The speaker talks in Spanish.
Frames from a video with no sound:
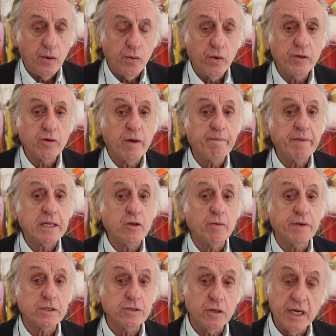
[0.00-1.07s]
Nuestro aspecto
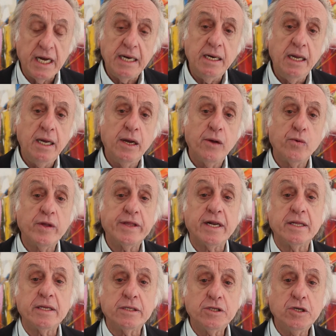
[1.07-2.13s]
personal,
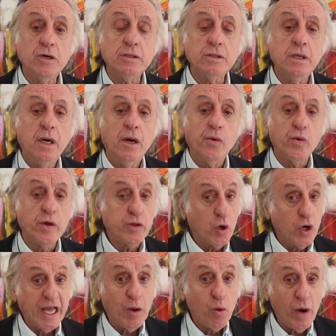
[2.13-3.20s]
nuestra dicción,
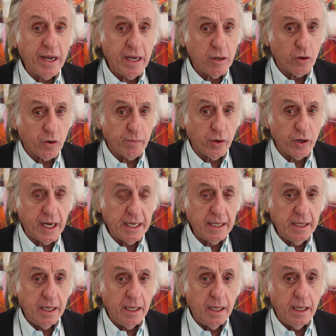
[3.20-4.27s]
nuestro lenguaje
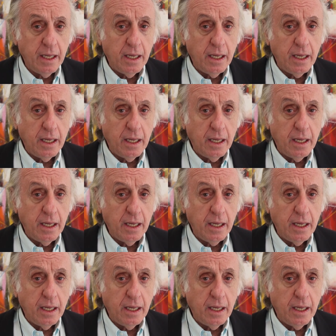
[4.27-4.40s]
corporal,